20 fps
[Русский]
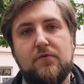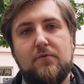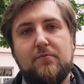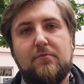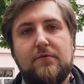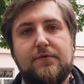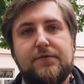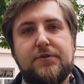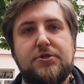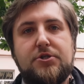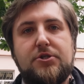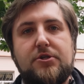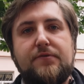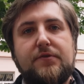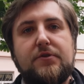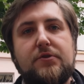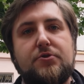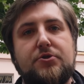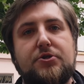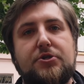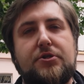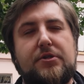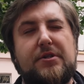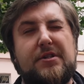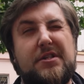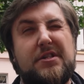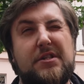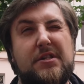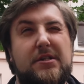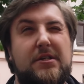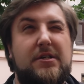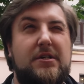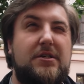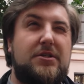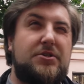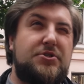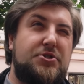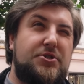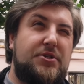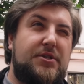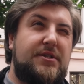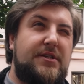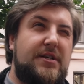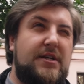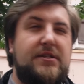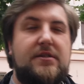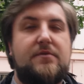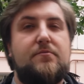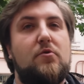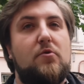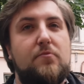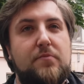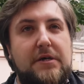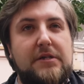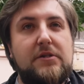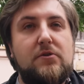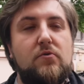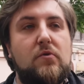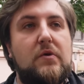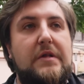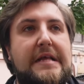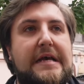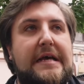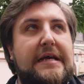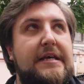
у него был в 1967 году.